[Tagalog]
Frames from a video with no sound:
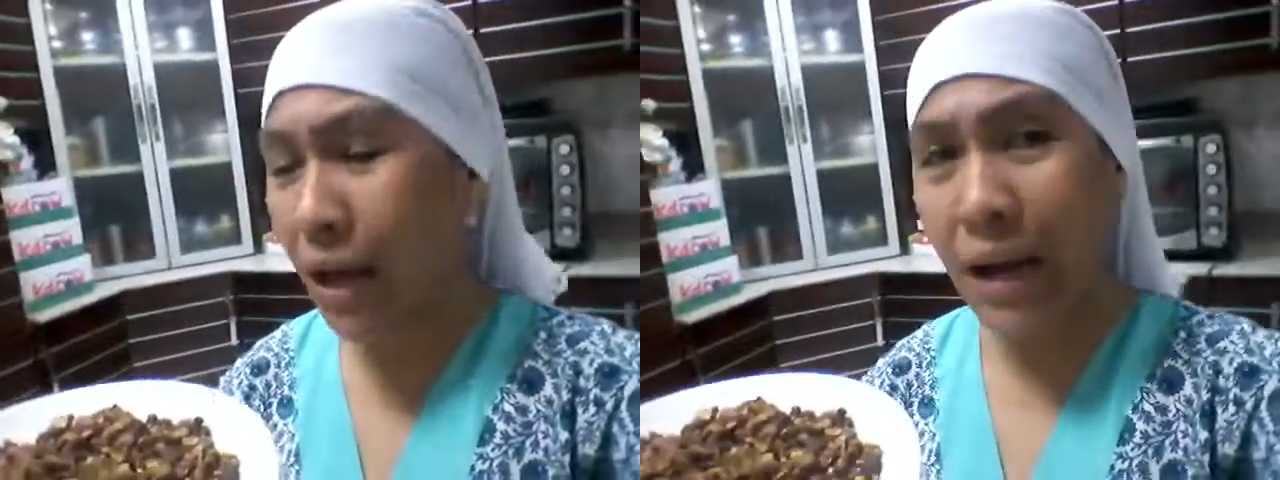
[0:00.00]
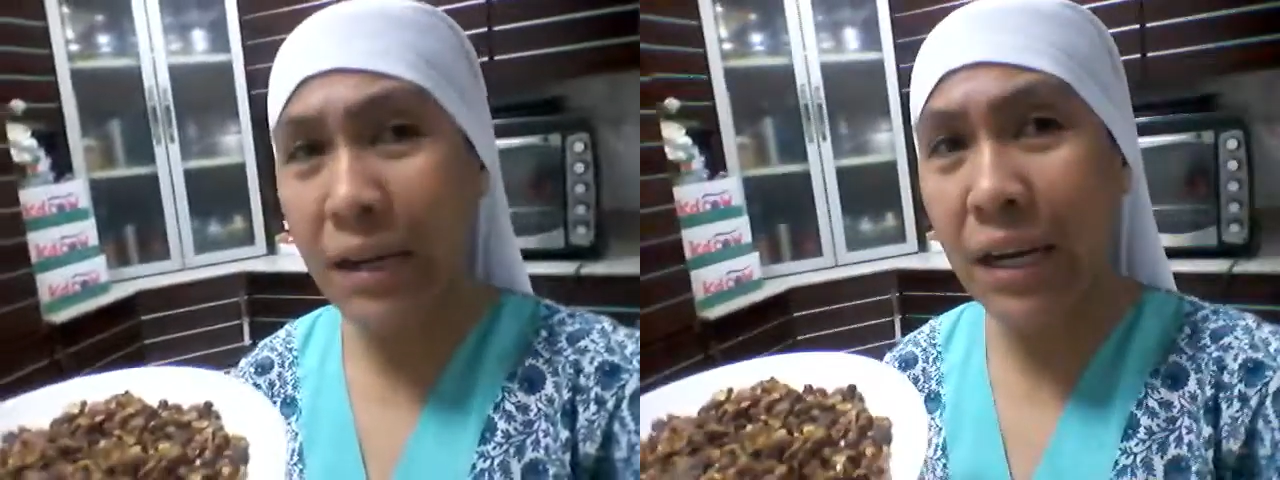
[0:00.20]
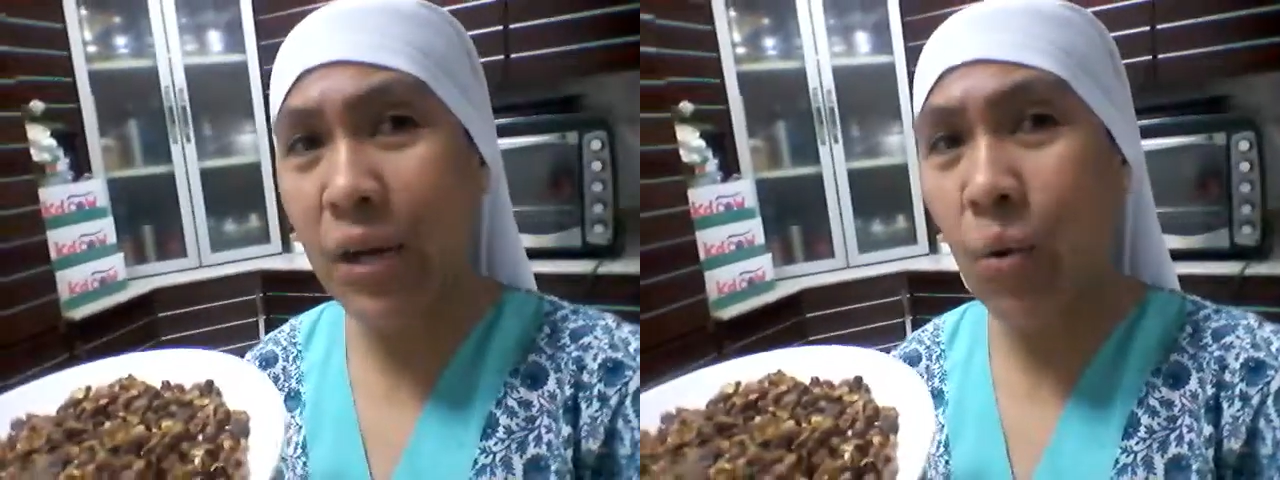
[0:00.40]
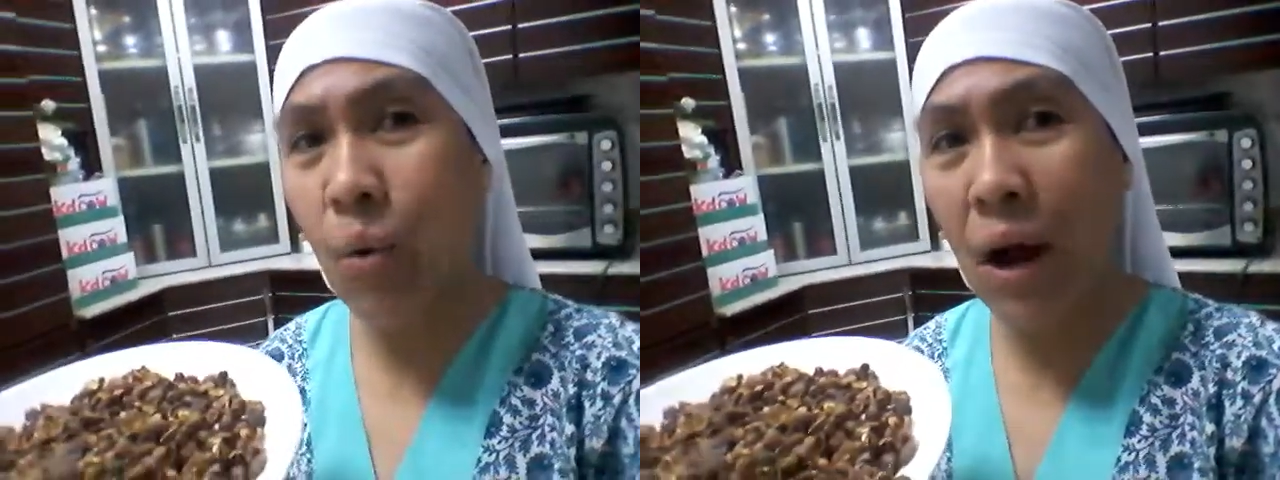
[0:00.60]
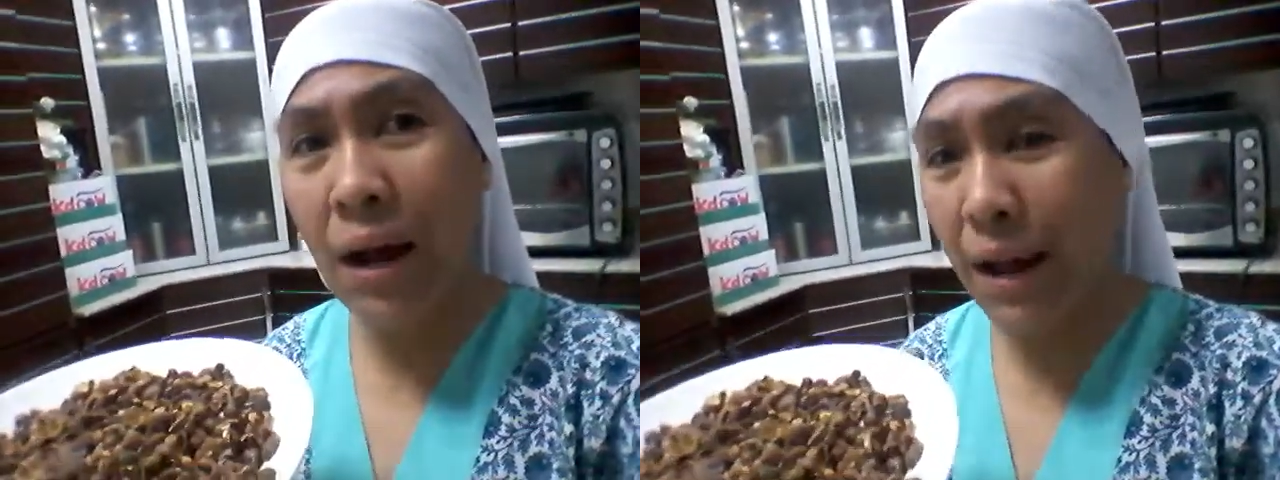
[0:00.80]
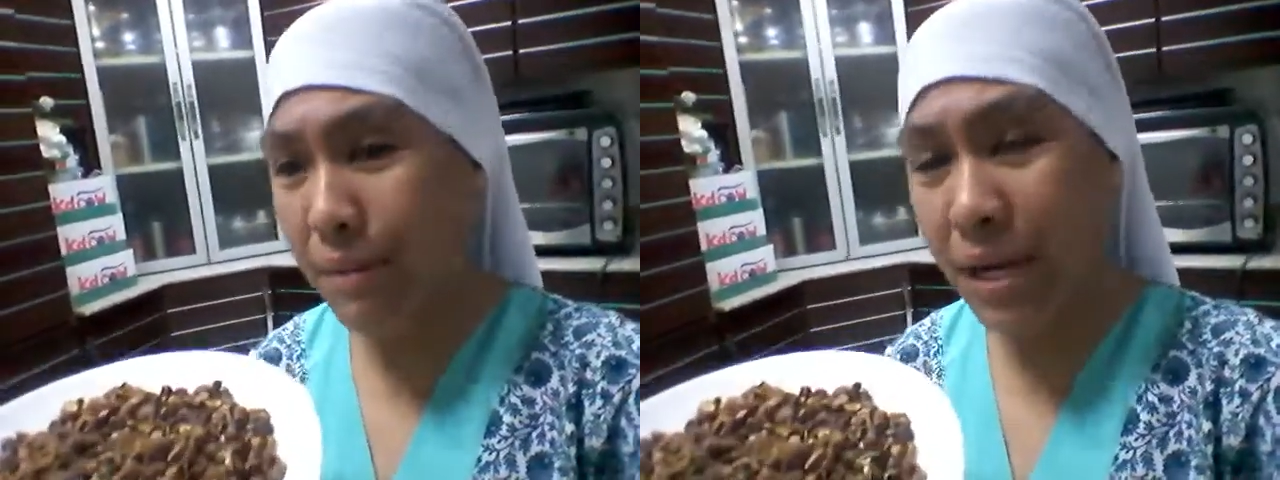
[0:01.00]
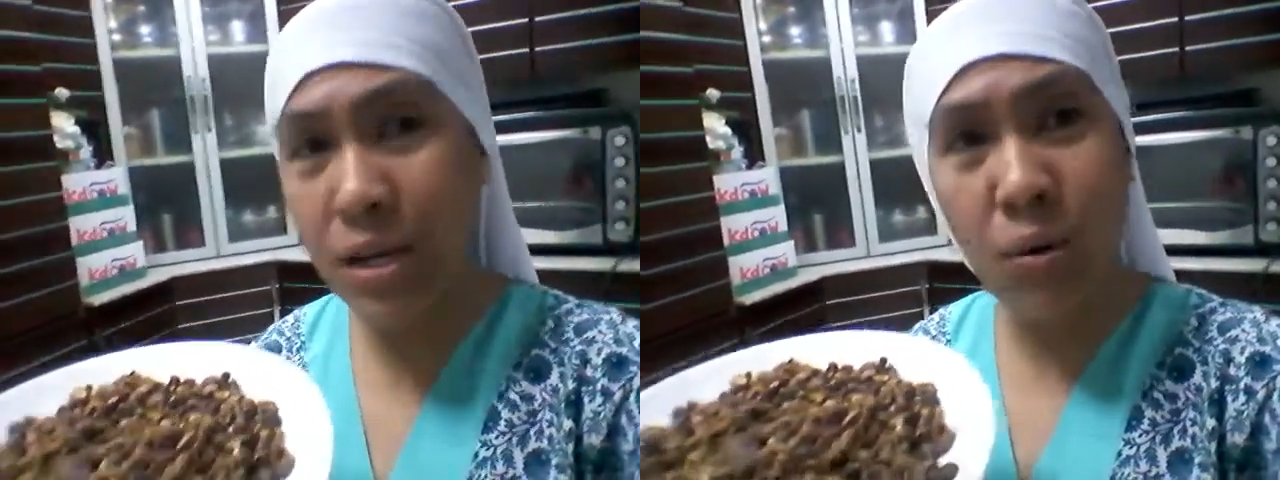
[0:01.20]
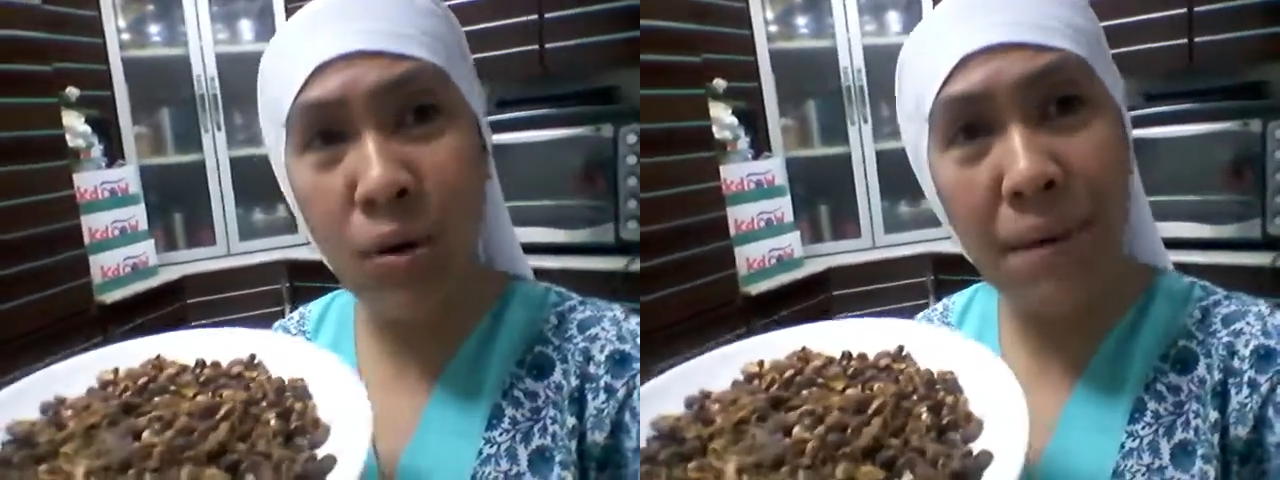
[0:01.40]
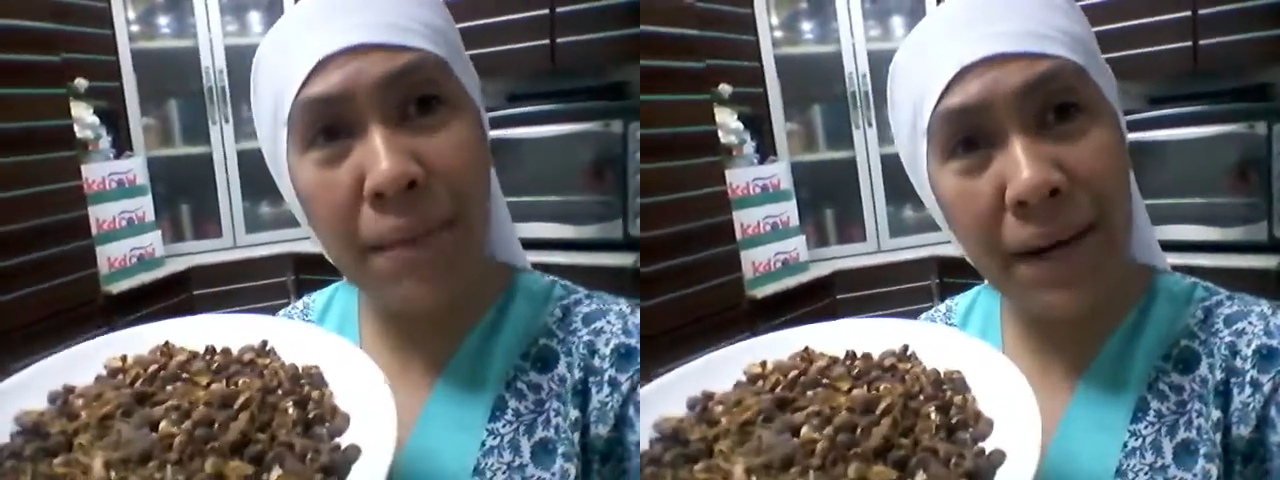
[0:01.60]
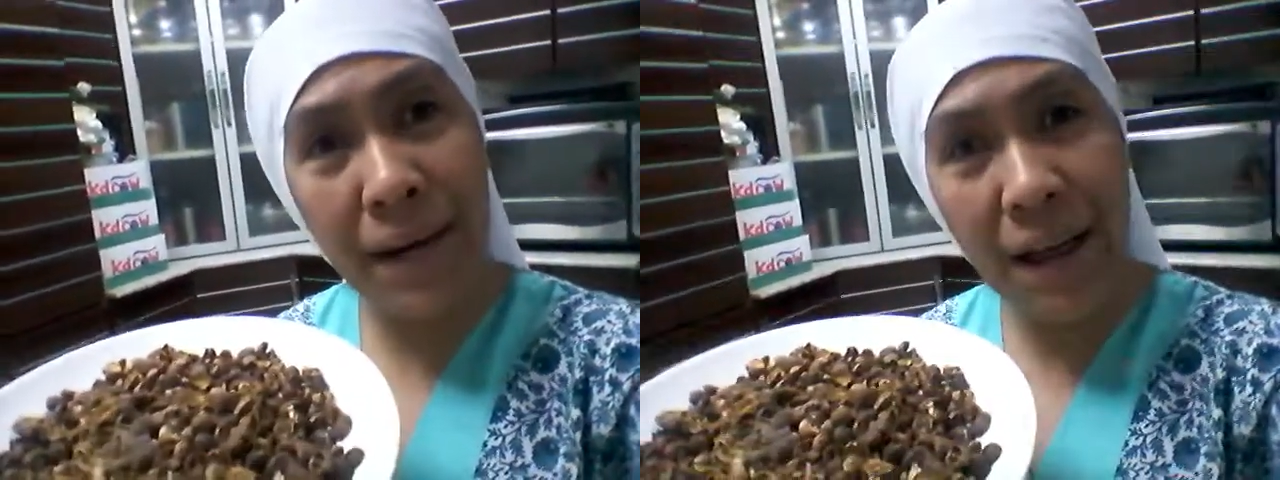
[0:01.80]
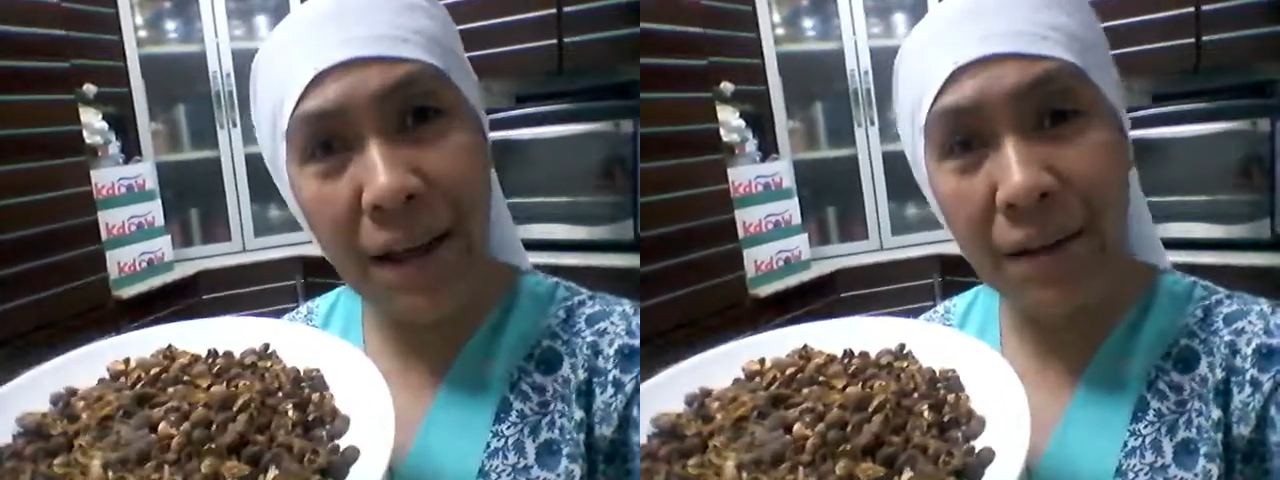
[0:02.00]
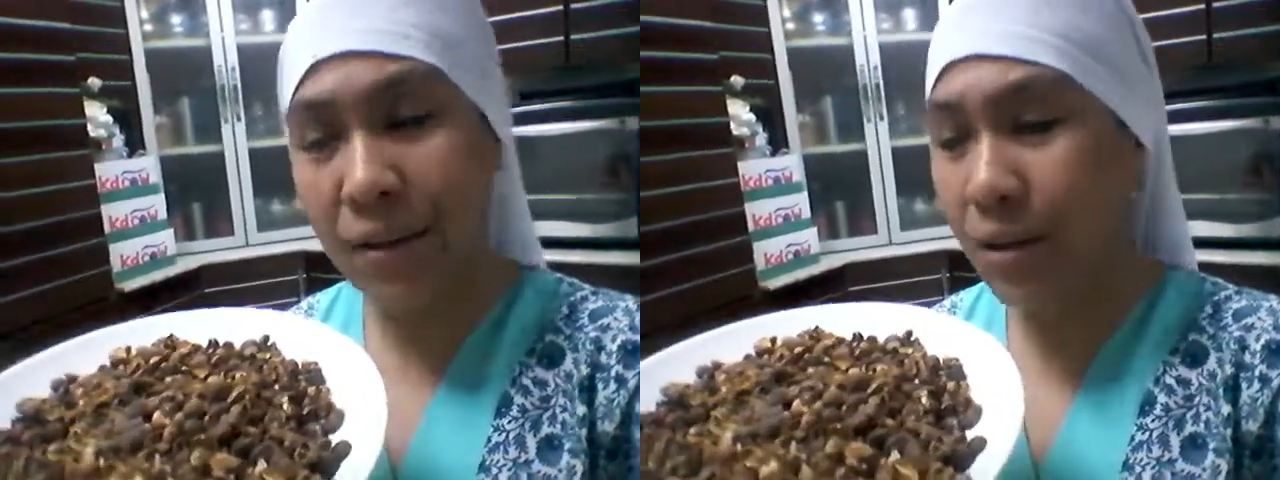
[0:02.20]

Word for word: Ang kinukuha namin yung naman lang.